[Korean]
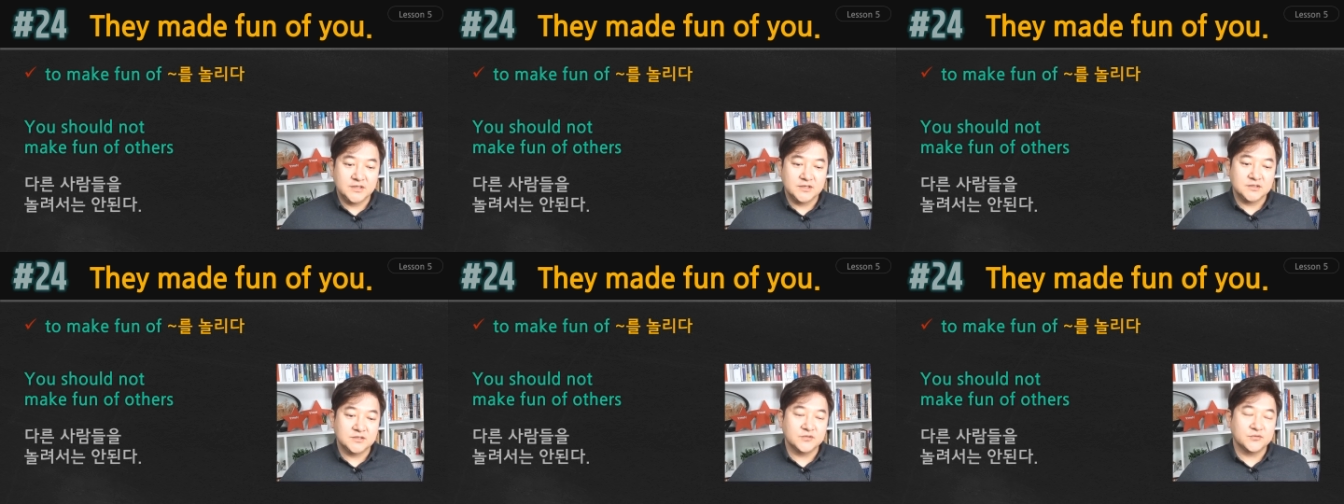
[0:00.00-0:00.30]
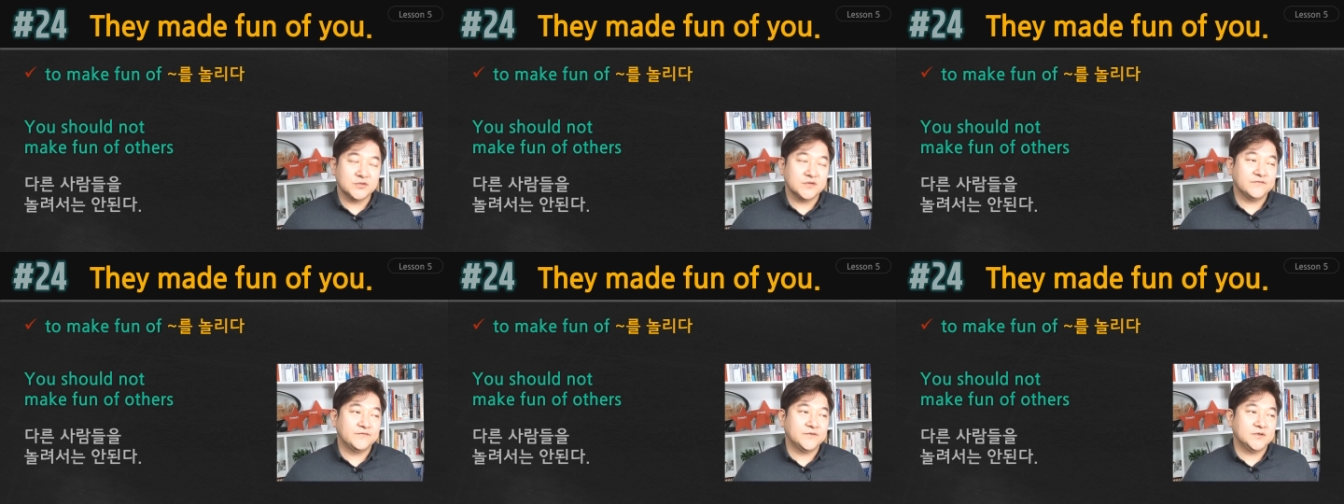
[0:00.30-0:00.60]
근데
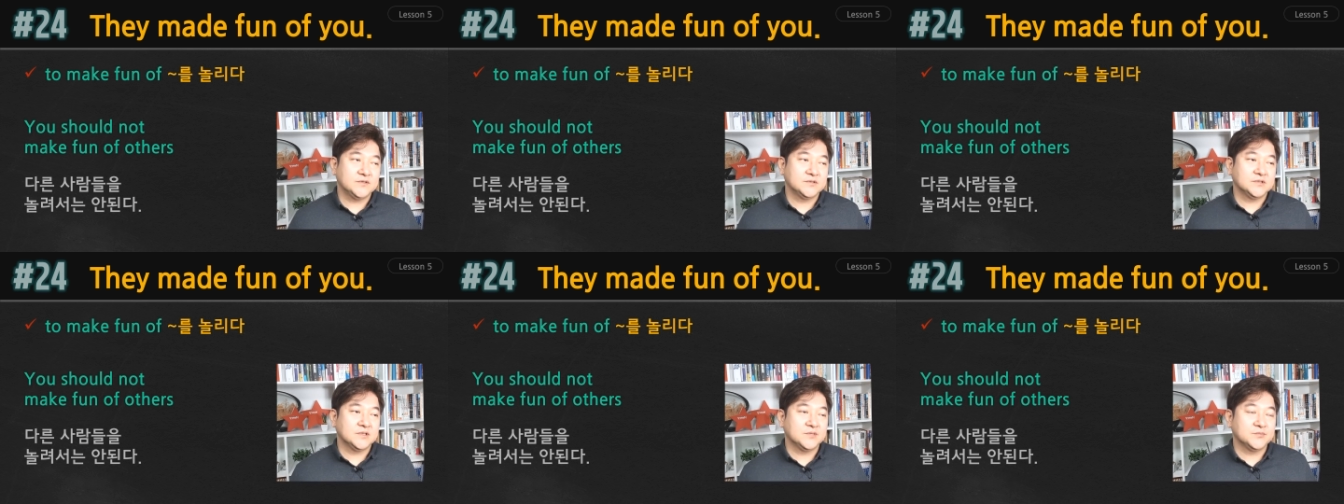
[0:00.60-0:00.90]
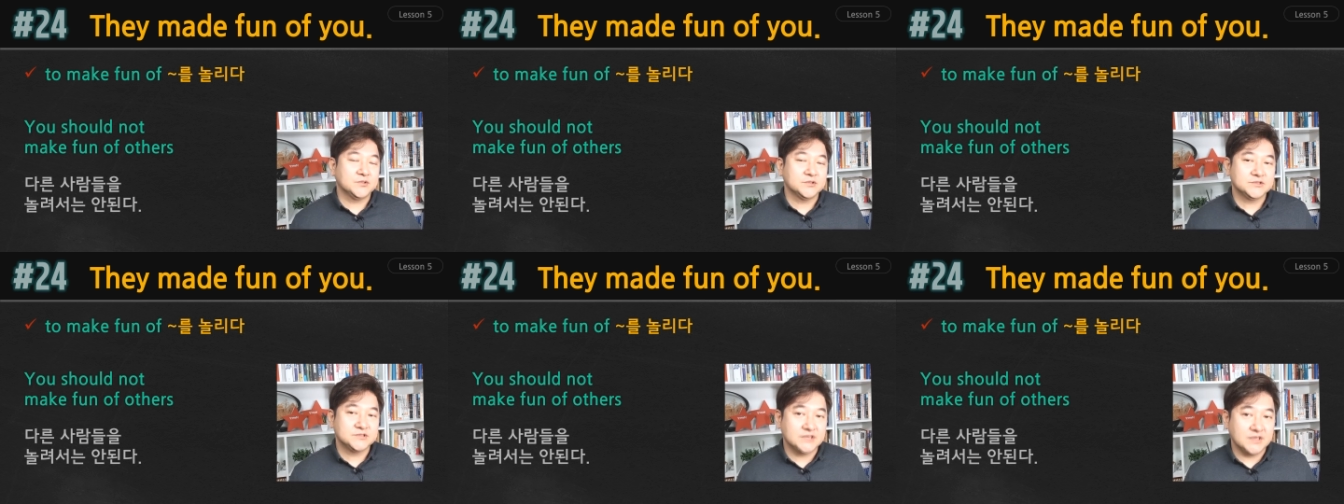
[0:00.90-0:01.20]
우리가 fun
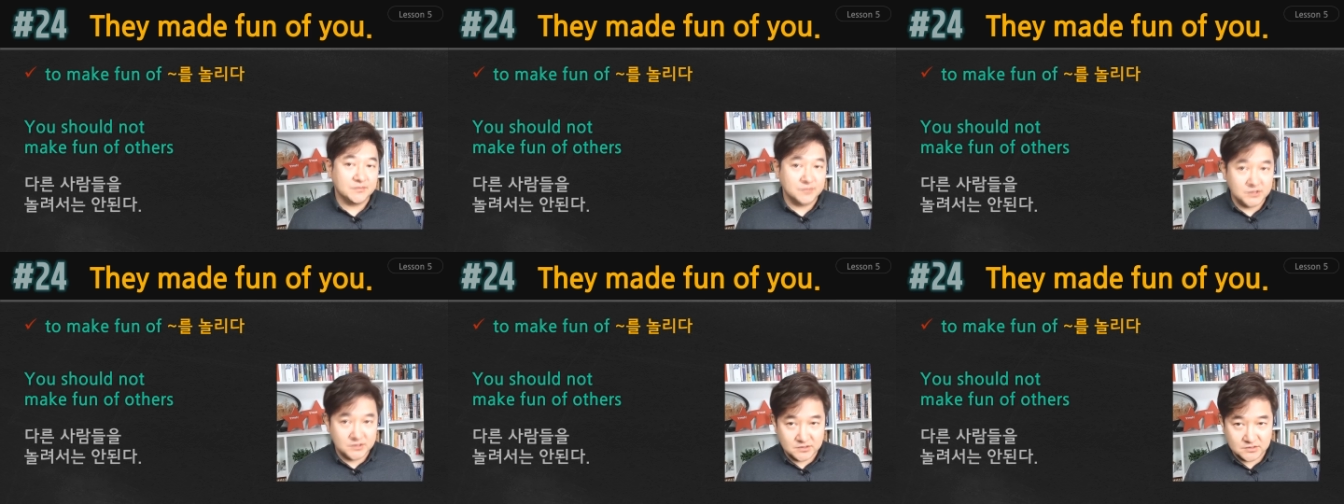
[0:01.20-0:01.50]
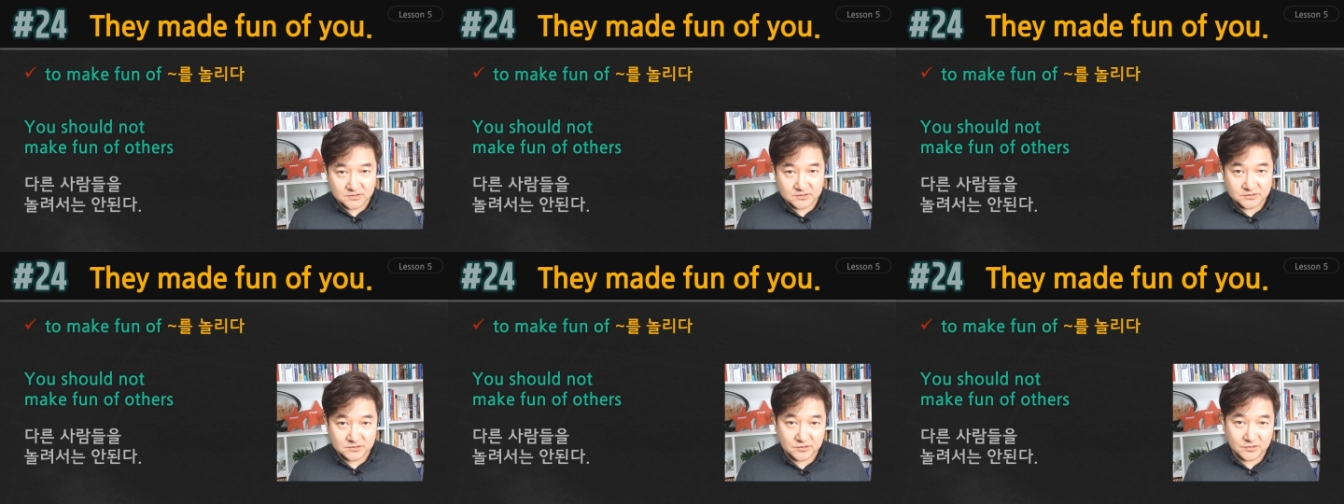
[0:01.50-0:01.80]
하면
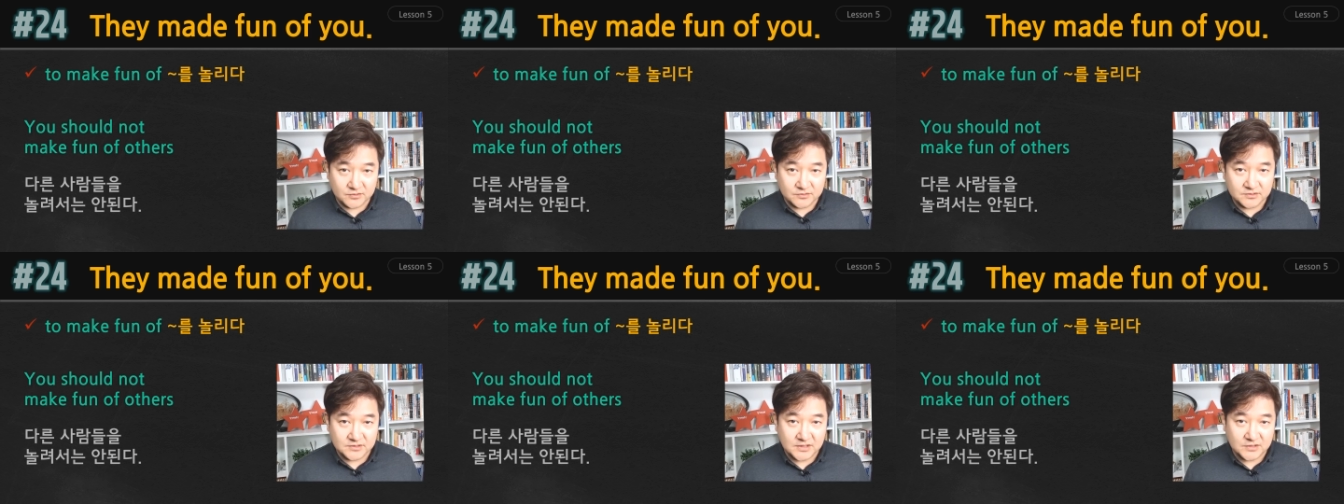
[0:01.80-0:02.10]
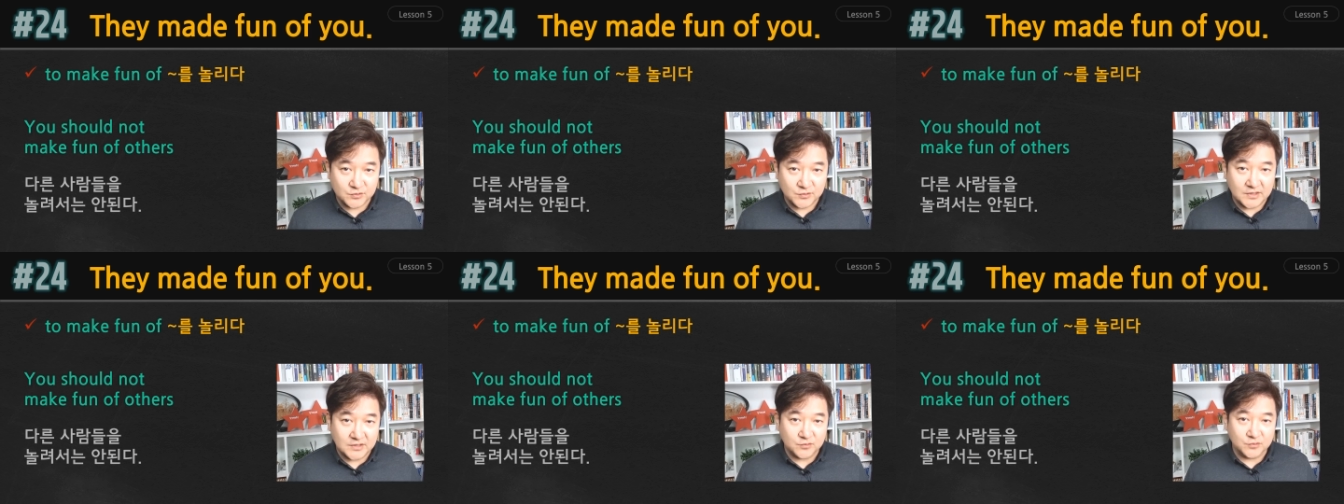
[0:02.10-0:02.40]
재미있는 이런 단어를